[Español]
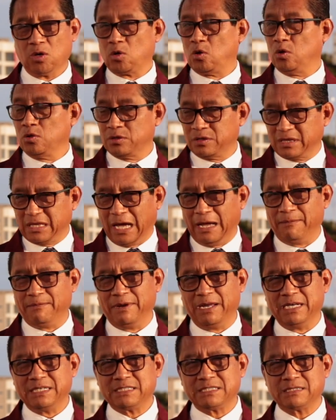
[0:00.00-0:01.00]

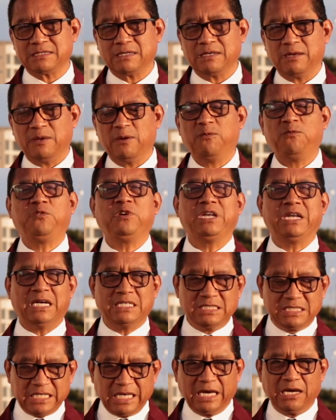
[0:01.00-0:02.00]
contables,
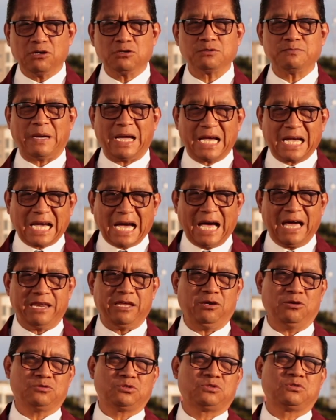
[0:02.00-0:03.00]
financieros,
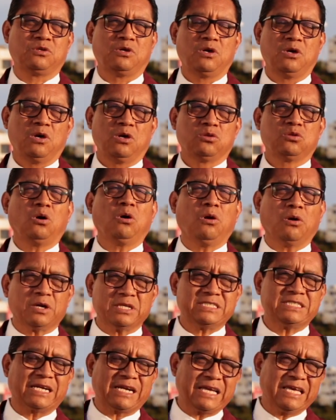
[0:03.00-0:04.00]
bancarios, todo lo
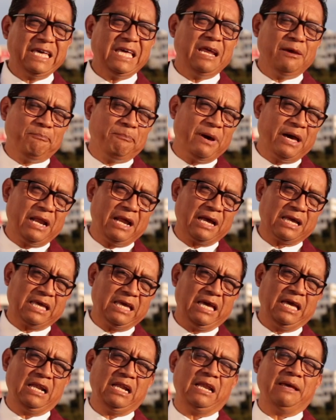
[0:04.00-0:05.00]
que se requiere para
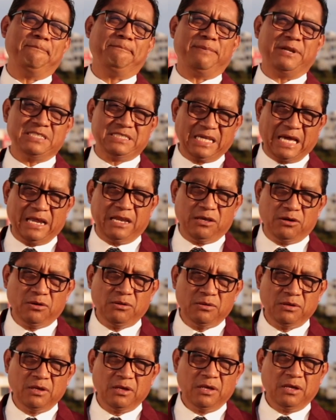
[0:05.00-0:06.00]
que el
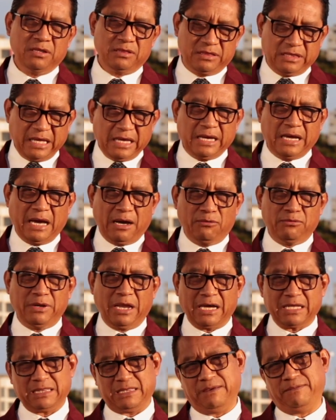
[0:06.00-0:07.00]
empresario tenga
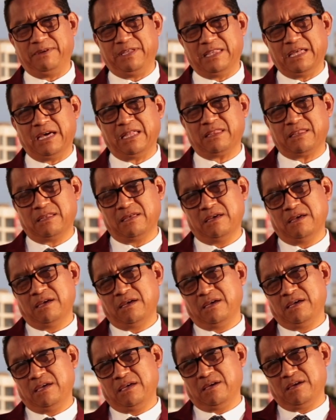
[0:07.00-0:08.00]
una actividad
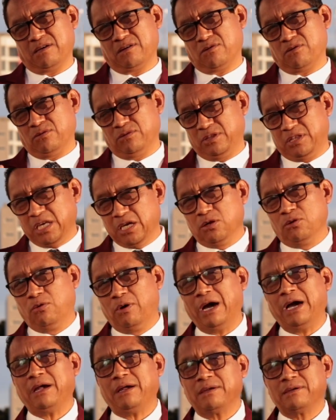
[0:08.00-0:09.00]

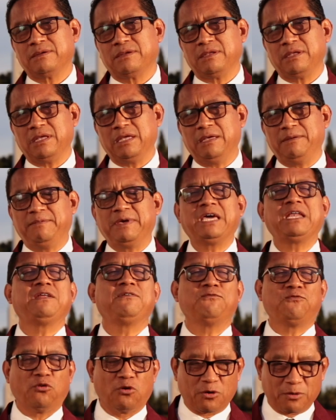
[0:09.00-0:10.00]
continua y
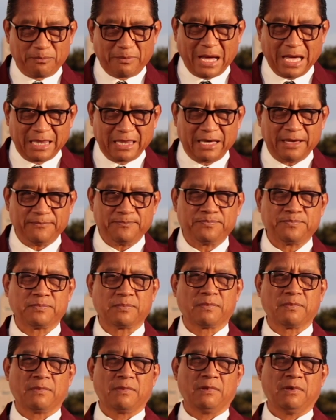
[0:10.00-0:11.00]
bien informada.
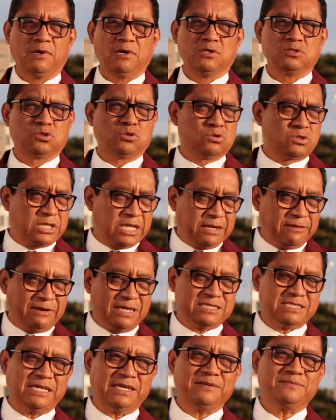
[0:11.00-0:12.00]

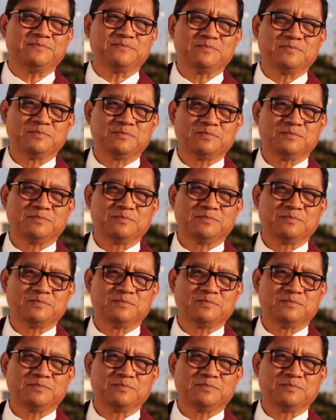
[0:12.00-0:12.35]
Suscríbase,